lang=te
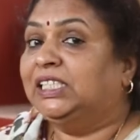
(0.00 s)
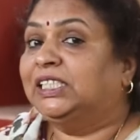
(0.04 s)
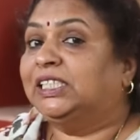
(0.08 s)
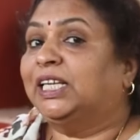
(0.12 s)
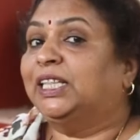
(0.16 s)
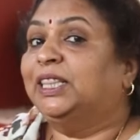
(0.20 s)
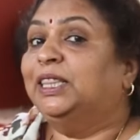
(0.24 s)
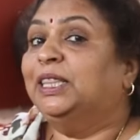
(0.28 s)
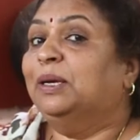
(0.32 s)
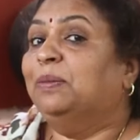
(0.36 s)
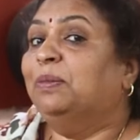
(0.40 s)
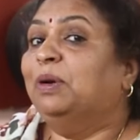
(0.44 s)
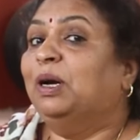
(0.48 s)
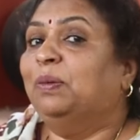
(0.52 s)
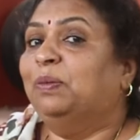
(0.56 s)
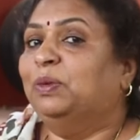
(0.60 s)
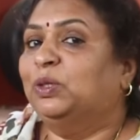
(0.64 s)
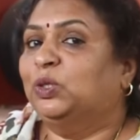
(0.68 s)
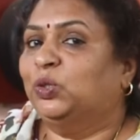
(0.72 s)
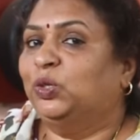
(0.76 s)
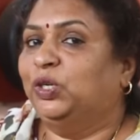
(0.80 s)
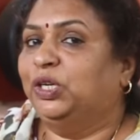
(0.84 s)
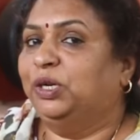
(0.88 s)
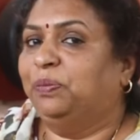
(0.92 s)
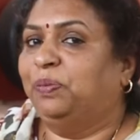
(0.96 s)
చందమామ
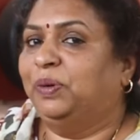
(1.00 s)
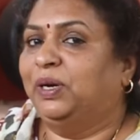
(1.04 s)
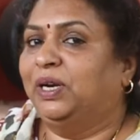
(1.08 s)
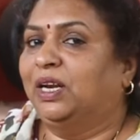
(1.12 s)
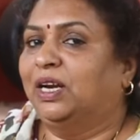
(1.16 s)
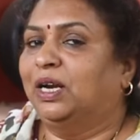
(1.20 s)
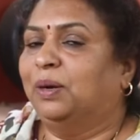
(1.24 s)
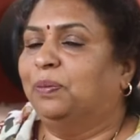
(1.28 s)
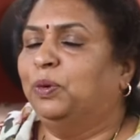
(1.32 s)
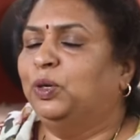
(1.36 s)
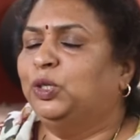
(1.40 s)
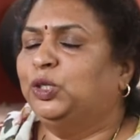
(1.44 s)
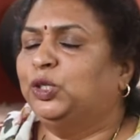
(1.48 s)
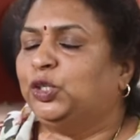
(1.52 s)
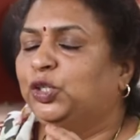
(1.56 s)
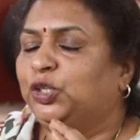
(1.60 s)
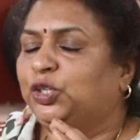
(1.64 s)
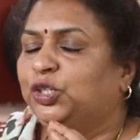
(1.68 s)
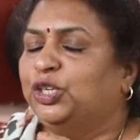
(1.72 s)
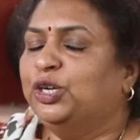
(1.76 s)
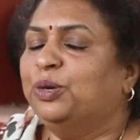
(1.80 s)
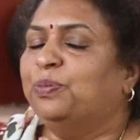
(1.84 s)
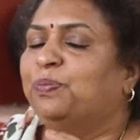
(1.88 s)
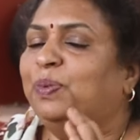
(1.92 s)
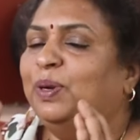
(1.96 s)
సున్నిపిండి అన్నప్పుడు
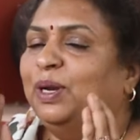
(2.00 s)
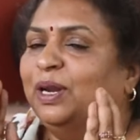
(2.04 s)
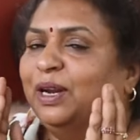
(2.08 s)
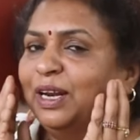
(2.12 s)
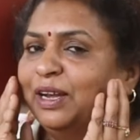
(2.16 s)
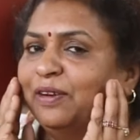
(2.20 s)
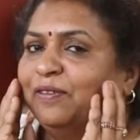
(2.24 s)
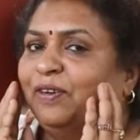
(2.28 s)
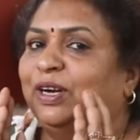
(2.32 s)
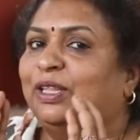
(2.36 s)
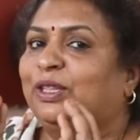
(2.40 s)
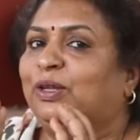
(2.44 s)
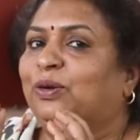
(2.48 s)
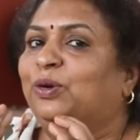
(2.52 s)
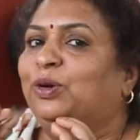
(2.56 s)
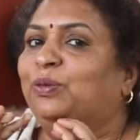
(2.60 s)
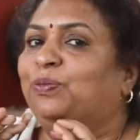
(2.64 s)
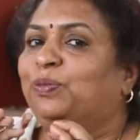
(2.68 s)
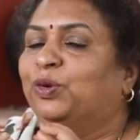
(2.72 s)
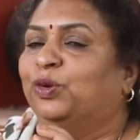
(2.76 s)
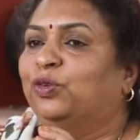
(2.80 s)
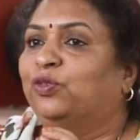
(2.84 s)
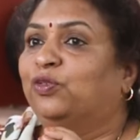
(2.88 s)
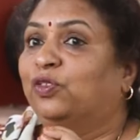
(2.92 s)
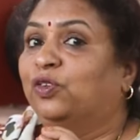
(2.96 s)
చిన్న పిల్లలకు పెడితే కూడా
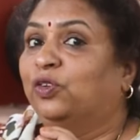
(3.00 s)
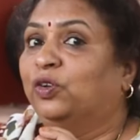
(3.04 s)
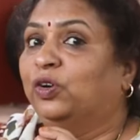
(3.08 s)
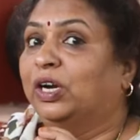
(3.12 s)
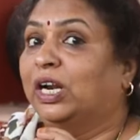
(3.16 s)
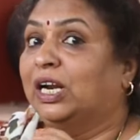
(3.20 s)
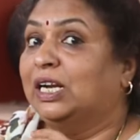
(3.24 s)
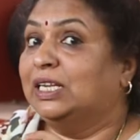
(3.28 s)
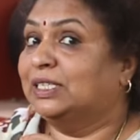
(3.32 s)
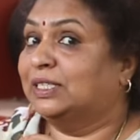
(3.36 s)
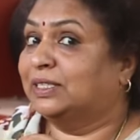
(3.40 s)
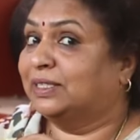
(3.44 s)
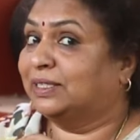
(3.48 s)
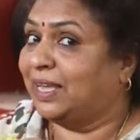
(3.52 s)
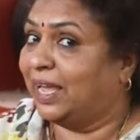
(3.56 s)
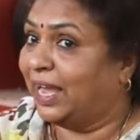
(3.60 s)
బ్యూటిఫుల్గా ఉండాలి